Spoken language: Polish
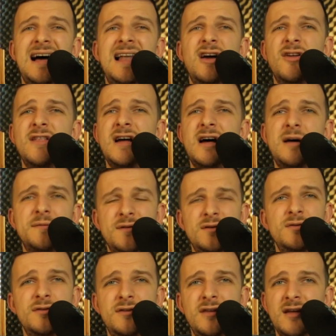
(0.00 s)
ale ona
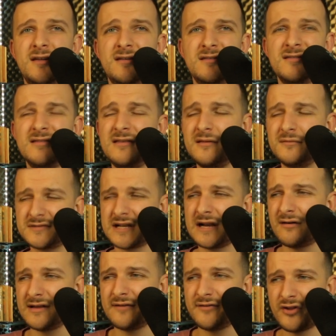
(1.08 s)
absolutnie nie
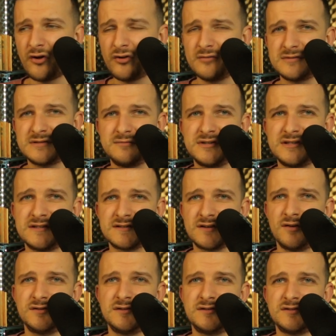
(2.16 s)
myślała nawet o tym, żeby się
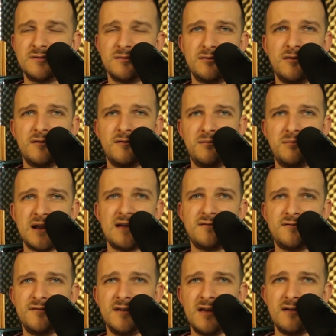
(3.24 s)
zgodzić. To było
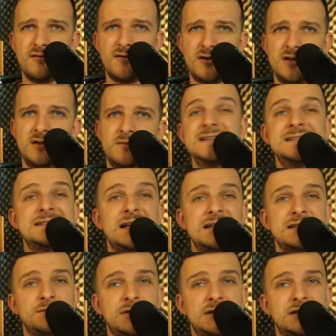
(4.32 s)
wbrew jej woli. I
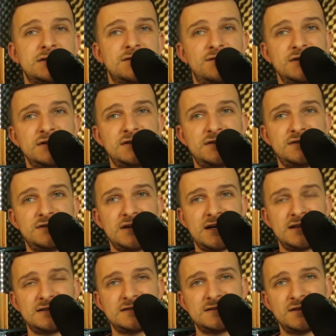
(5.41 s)
znalazła też
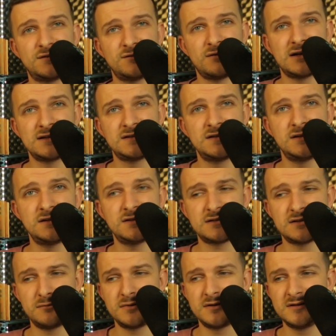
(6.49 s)
wyjście z sytuacji,
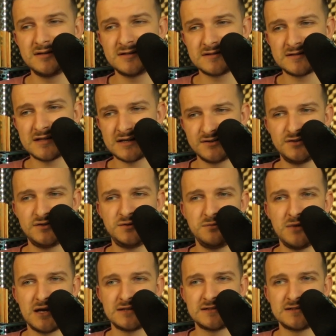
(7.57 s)
żeby nie stracić
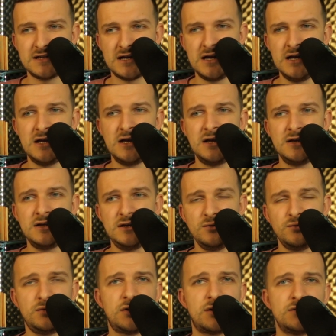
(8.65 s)
miasta i
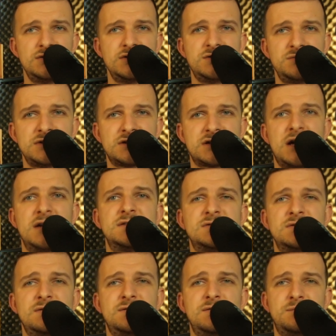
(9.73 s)
uchronić
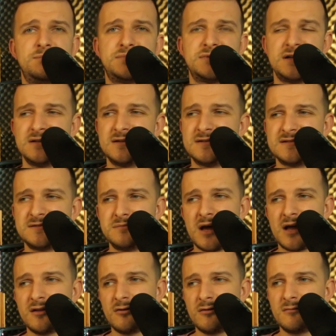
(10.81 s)
mieszkańców przed
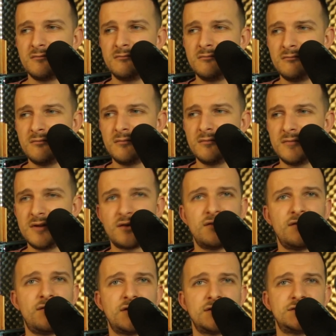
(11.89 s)
zmianą
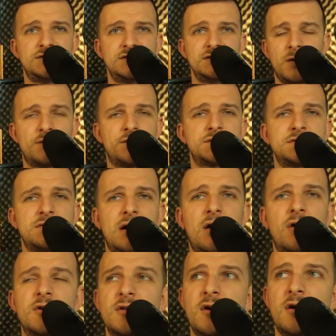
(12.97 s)
narodowości. Otworzyła
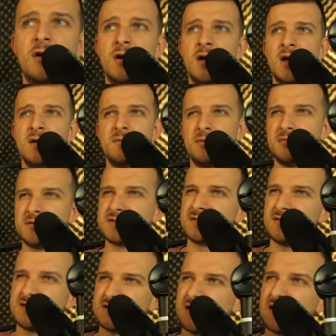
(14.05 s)
okno,
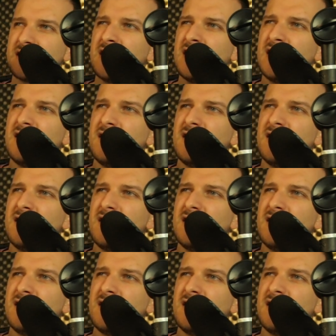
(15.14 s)
popatrzyła się tak